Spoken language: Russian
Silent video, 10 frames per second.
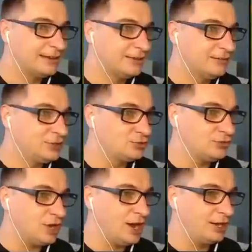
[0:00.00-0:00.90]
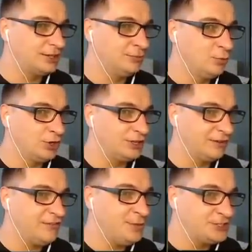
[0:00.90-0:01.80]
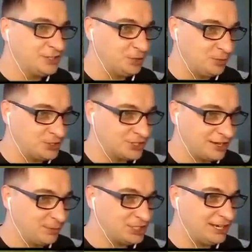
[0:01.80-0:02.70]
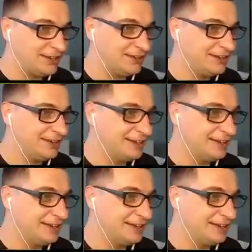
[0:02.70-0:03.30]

Вижу, а, это мой. Давай вместе будем искать, пошли. Дим,